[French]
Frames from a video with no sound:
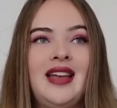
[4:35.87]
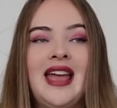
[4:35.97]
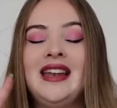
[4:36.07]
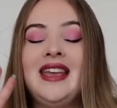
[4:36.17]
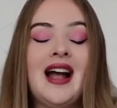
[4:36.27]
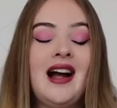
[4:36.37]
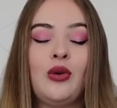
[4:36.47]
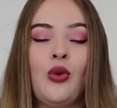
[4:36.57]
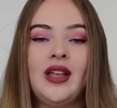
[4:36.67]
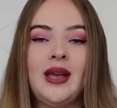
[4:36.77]
elle est
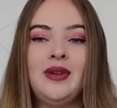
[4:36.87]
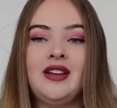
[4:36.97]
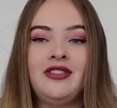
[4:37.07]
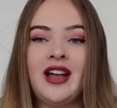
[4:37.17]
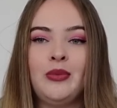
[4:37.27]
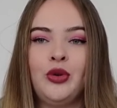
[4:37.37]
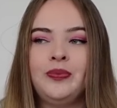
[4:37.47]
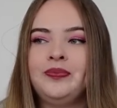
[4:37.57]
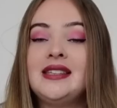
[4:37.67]
incroyable, vraiment.